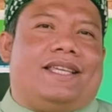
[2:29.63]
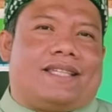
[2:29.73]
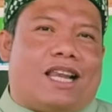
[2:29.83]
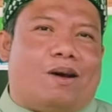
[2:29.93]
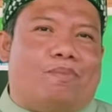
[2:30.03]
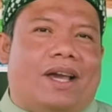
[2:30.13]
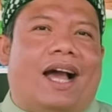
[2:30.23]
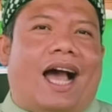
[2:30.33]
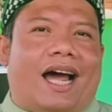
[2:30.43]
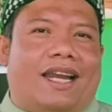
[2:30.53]
Islam
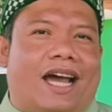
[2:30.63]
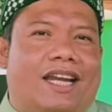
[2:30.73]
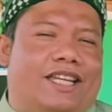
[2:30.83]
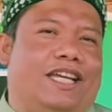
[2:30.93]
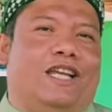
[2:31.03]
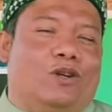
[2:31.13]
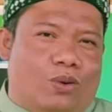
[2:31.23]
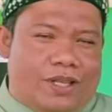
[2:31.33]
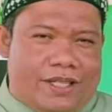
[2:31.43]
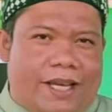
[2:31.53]
yang ada di
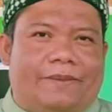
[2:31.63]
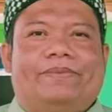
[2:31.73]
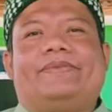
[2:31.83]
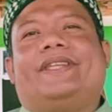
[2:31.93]
Indonesia.